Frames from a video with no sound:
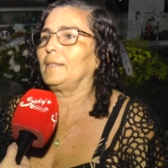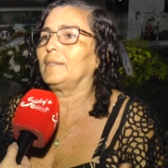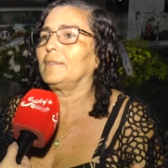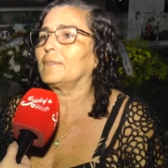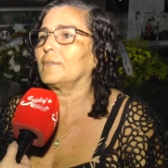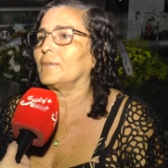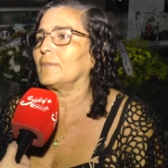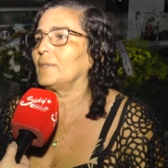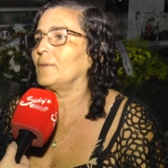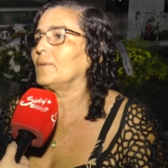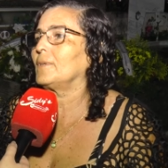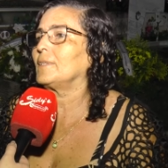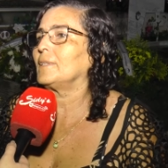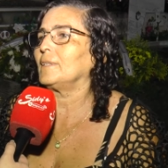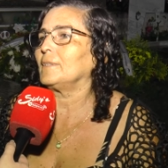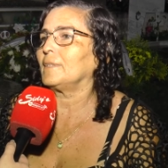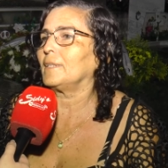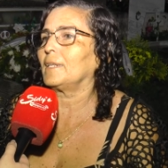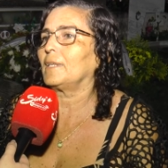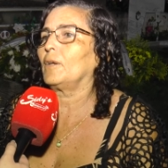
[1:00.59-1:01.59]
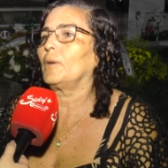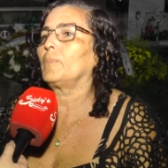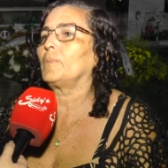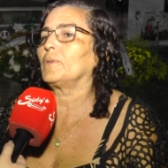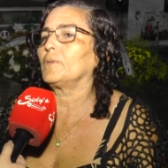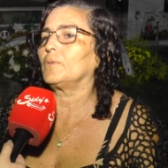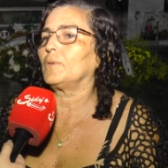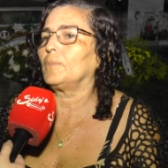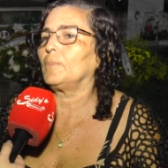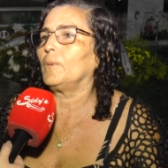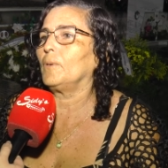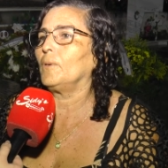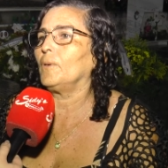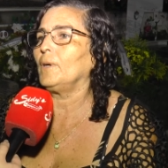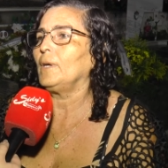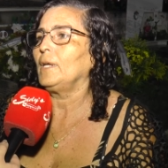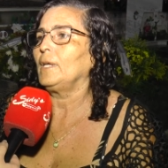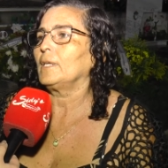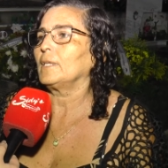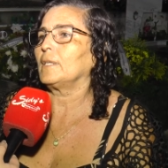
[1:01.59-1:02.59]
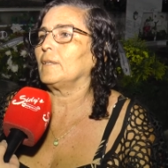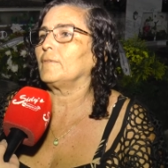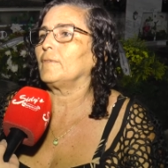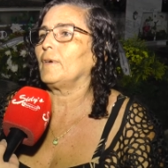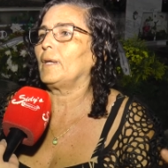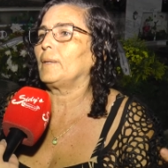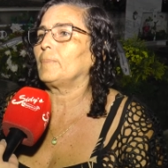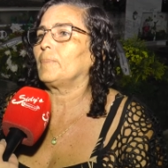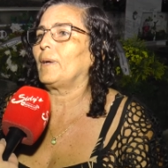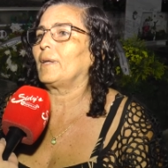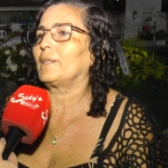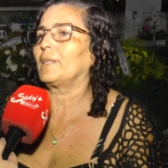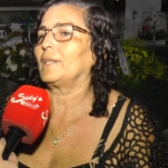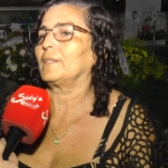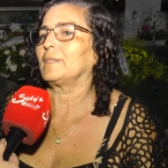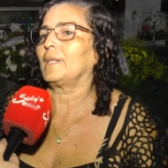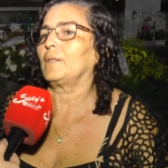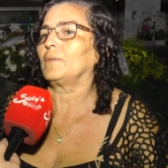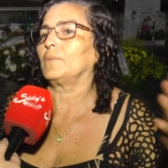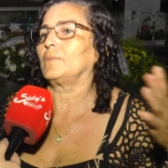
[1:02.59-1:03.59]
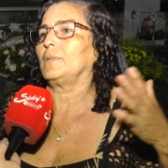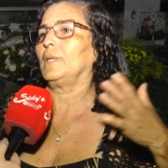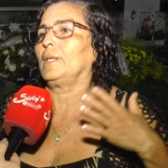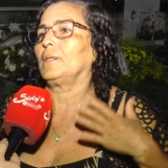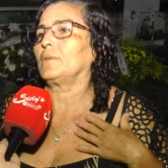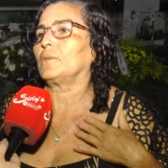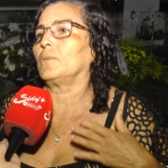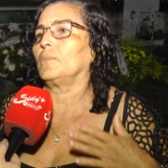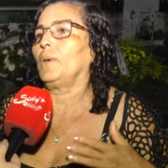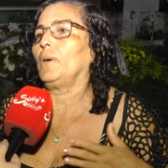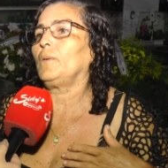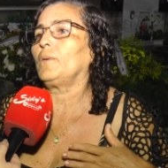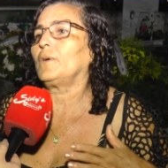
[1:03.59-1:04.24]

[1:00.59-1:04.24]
é isso que eu tenho que dizer, que é uma pessoa boa, que vai em paz, que ele está dentro do meu